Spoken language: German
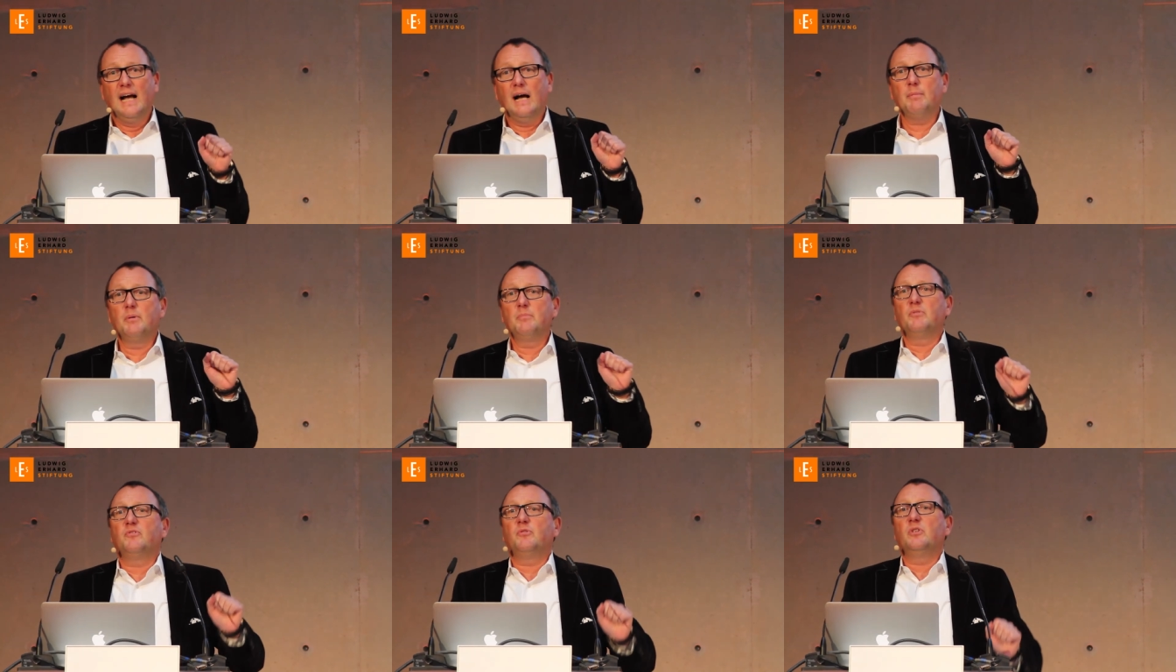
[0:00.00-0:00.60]

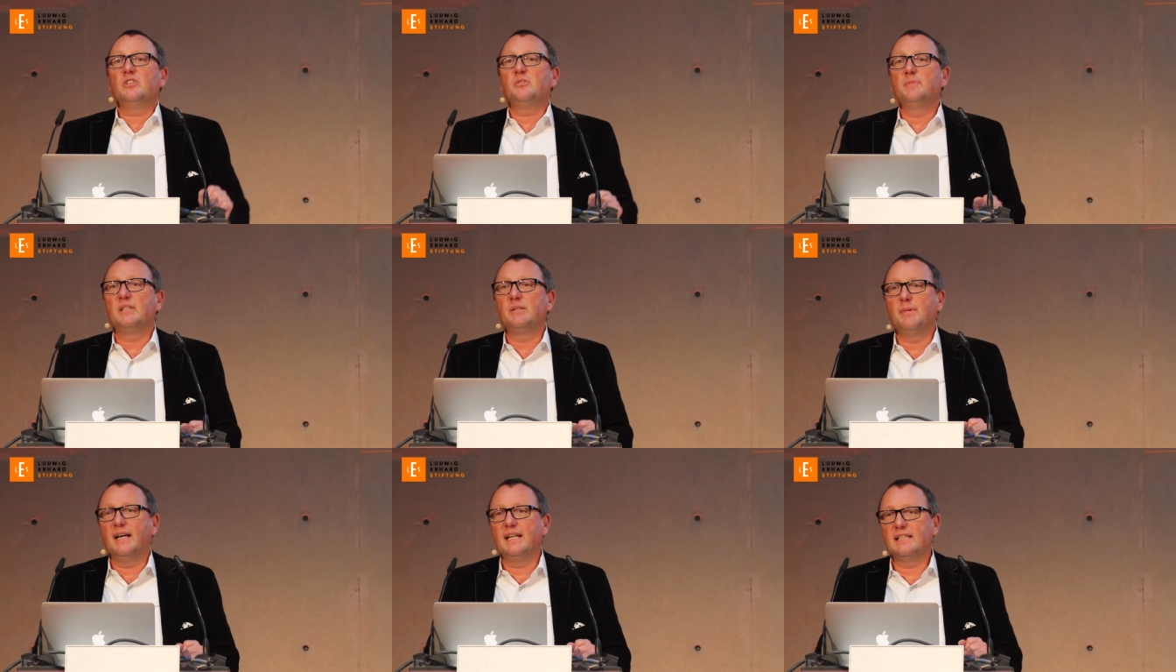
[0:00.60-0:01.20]
Aber bevor ich mit
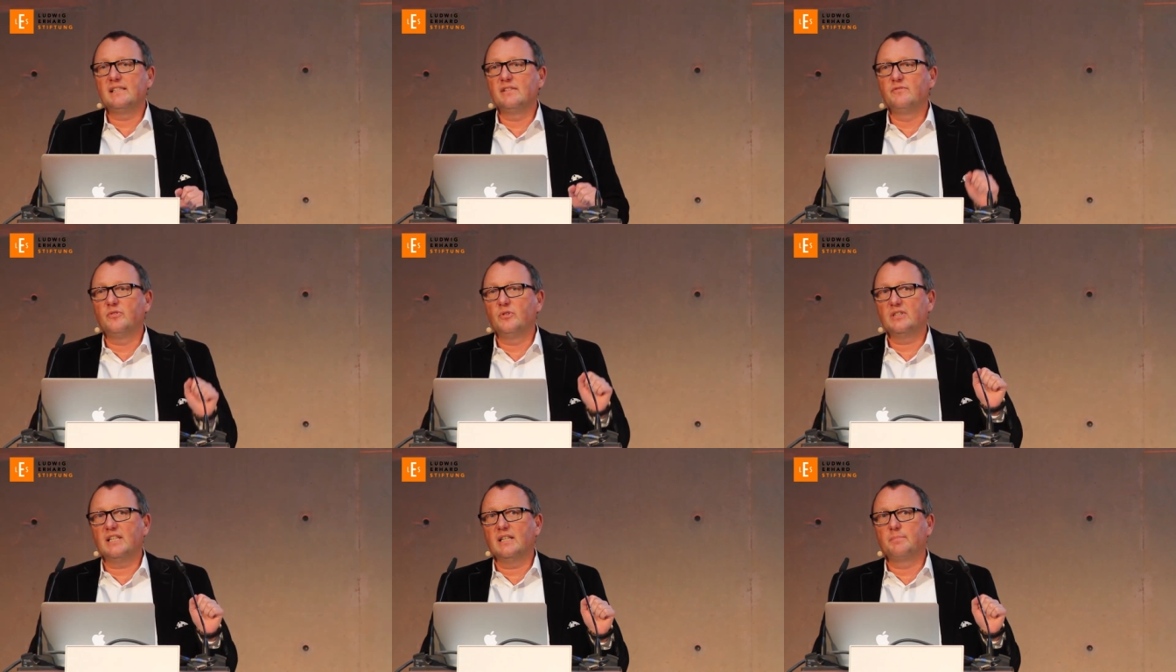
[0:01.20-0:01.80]
dem eigentlichen
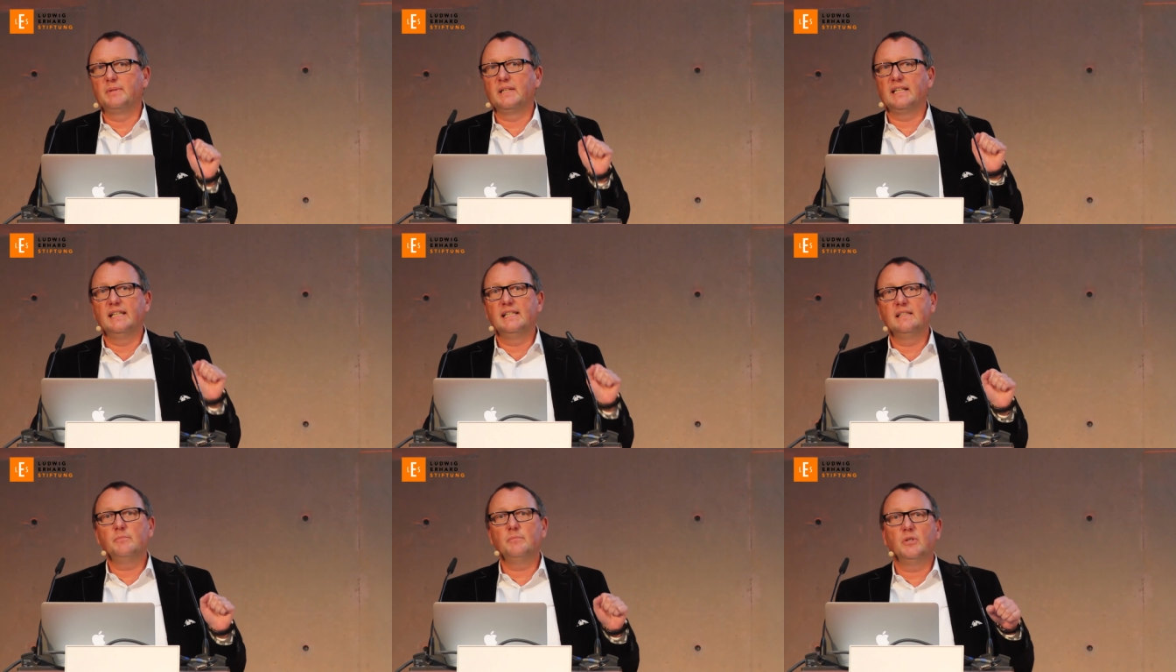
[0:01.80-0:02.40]
Vortrag beginne,